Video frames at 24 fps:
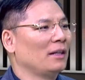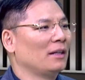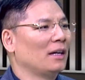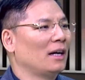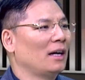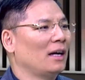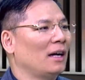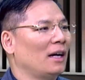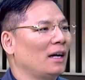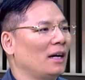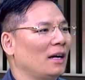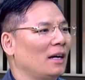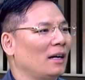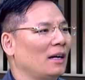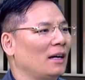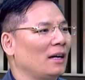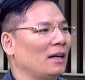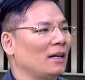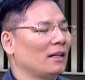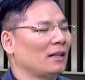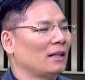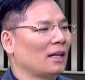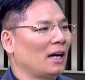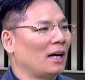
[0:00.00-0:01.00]

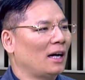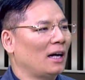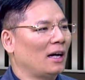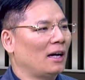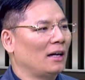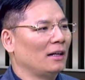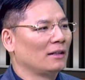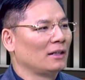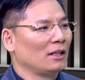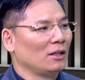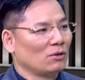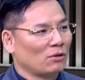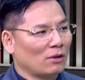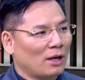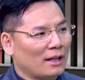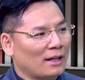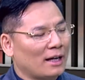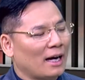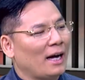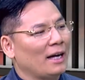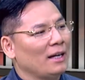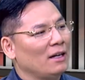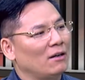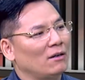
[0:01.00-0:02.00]
那他听说
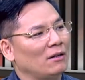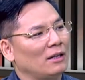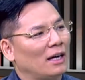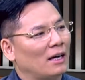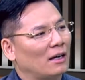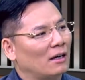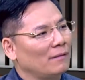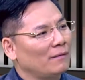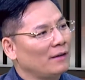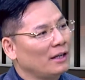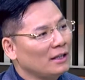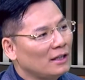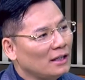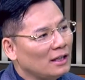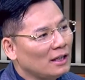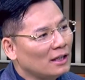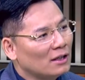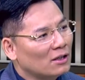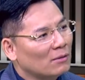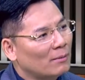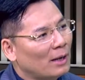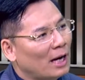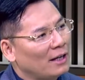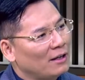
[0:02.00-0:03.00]
他还有两个飞机
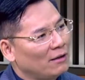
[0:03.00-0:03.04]
是吧？